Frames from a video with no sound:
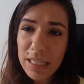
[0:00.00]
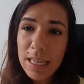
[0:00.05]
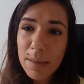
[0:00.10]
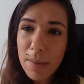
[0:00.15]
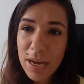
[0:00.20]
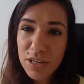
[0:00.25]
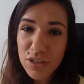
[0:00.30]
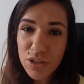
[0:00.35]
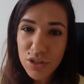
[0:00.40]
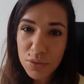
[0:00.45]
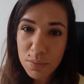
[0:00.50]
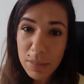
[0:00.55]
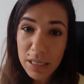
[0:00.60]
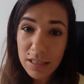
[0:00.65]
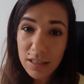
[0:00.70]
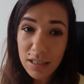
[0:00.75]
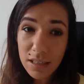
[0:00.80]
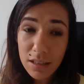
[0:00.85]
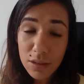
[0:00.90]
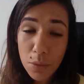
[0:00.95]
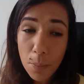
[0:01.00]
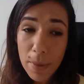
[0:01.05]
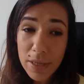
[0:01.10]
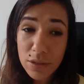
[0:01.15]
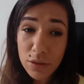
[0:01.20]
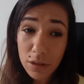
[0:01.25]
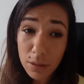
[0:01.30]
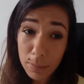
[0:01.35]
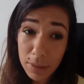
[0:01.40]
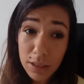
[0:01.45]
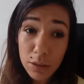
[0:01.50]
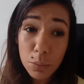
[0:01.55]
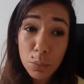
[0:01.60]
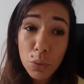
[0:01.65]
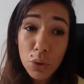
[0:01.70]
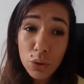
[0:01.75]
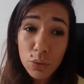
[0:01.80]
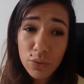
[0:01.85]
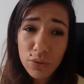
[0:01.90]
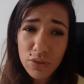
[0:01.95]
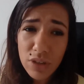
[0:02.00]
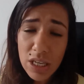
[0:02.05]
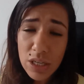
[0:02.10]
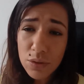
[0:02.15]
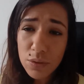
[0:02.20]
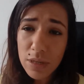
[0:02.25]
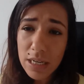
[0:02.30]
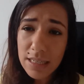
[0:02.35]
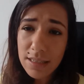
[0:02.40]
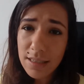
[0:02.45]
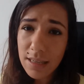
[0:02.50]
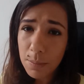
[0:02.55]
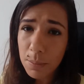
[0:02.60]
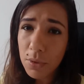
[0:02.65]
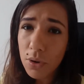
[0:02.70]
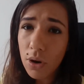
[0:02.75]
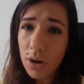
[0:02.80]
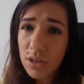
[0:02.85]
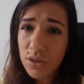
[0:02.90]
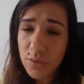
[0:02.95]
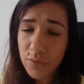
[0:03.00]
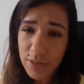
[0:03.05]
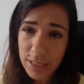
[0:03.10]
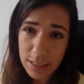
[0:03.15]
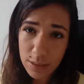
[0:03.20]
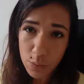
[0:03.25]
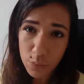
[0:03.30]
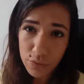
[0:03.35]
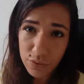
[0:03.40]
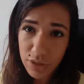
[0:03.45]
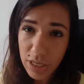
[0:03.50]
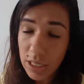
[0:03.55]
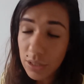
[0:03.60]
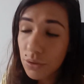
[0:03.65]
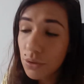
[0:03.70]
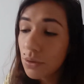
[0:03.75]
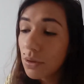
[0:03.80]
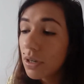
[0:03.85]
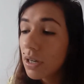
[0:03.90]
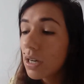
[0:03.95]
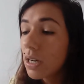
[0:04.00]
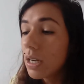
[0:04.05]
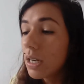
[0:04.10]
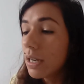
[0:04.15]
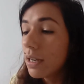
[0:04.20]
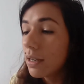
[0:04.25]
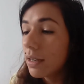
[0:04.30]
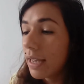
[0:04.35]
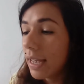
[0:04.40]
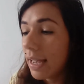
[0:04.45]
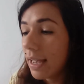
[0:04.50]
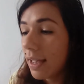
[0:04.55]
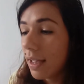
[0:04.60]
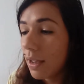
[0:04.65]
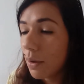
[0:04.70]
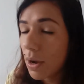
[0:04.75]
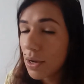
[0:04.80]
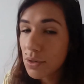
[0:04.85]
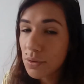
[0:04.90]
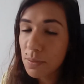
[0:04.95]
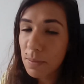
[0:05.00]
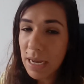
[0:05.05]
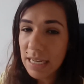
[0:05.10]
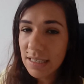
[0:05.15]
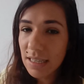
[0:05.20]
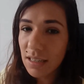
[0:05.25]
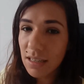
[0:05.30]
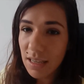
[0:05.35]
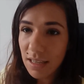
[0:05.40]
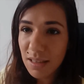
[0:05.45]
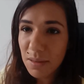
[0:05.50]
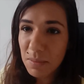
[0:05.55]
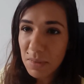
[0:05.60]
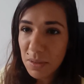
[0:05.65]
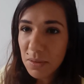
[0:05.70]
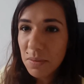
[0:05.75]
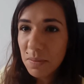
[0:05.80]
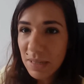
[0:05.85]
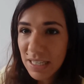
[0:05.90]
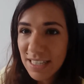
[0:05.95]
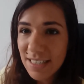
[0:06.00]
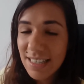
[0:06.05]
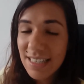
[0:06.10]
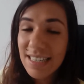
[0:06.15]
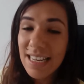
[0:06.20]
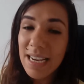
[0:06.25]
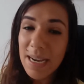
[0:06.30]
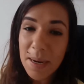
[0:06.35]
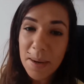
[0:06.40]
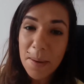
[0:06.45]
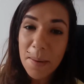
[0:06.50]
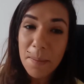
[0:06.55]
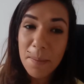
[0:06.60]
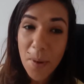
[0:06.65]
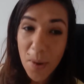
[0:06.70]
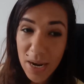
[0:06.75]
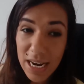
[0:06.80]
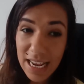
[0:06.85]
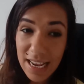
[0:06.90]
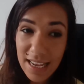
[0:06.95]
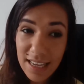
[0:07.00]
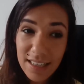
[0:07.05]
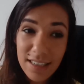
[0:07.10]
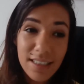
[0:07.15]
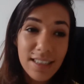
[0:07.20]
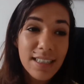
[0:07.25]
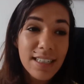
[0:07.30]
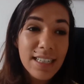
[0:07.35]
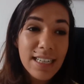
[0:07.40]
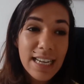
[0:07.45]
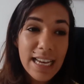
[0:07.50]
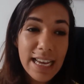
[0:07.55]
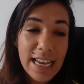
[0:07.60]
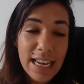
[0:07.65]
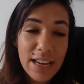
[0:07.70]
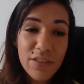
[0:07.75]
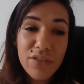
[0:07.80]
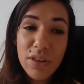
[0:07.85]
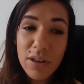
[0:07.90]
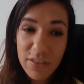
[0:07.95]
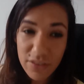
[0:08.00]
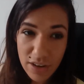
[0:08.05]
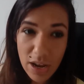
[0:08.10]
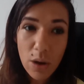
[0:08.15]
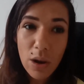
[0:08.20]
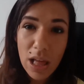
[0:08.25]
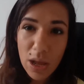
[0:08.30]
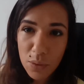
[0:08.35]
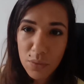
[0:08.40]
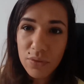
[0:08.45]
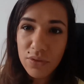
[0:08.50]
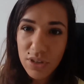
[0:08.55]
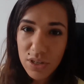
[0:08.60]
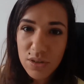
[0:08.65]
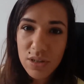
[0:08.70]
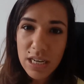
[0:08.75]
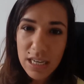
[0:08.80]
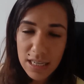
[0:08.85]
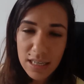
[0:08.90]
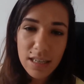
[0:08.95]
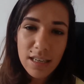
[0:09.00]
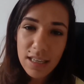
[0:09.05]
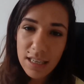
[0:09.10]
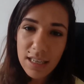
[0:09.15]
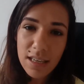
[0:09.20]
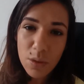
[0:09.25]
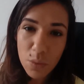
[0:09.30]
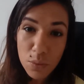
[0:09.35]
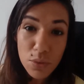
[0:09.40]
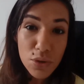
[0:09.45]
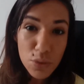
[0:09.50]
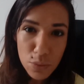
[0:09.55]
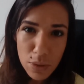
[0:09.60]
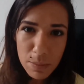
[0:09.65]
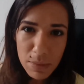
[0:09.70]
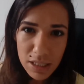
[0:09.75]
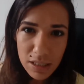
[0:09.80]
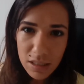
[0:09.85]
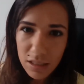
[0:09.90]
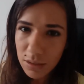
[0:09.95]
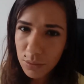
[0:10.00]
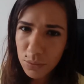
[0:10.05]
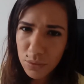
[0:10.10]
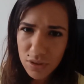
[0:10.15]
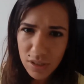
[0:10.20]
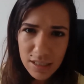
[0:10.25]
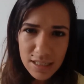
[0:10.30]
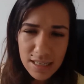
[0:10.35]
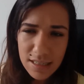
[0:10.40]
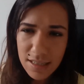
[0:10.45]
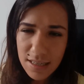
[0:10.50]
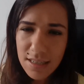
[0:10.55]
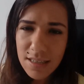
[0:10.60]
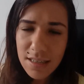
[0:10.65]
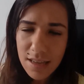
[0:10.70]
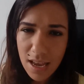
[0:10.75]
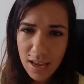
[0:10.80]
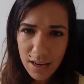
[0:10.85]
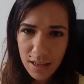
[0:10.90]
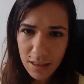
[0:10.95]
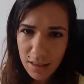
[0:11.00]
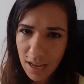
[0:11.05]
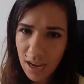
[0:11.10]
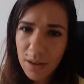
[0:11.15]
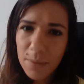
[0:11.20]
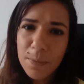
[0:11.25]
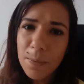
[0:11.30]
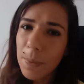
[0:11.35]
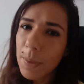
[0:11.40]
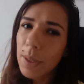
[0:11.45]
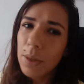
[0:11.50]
Tem mais gente mandando, o pessoal tá mandando muito vídeo, nem sempre rola de fazer com vídeo. É, eu acho massa ler também os prints. Porém, é, vai, vai rolar com vídeo aí e continue mandando do jeito que vocês quiserem, tá?